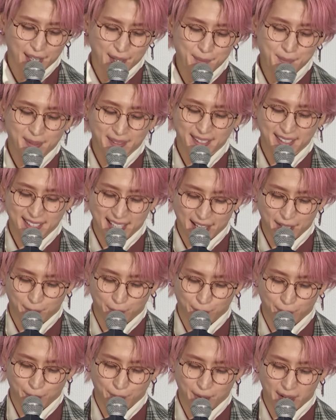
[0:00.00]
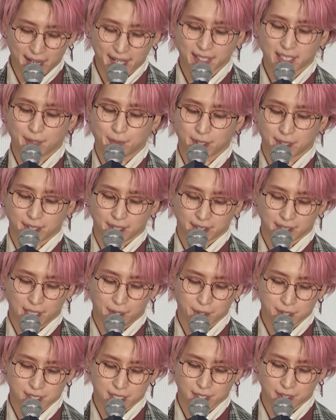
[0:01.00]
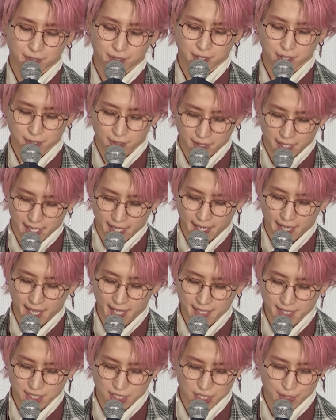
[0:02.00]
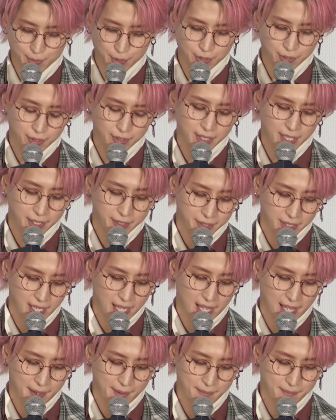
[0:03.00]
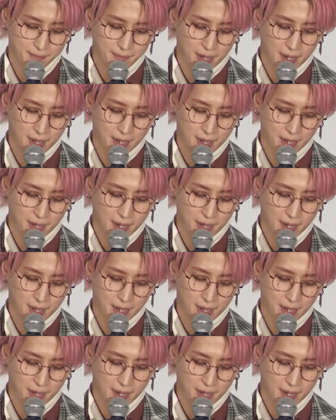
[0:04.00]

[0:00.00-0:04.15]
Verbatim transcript: で現場でねこう改めてタオちゃんの人柄や自分の役や